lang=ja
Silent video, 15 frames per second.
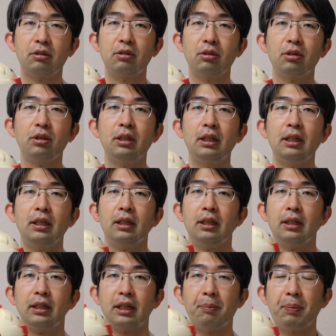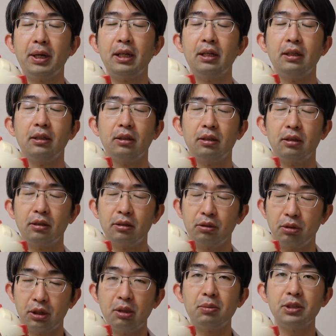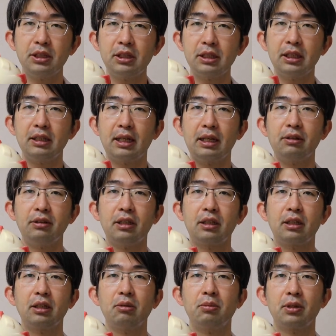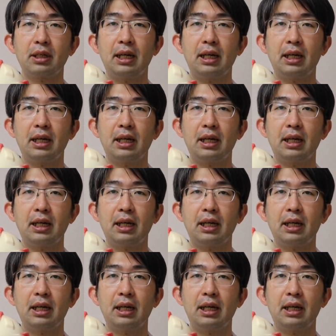すると、やっぱり、とっても知識があるんですけども、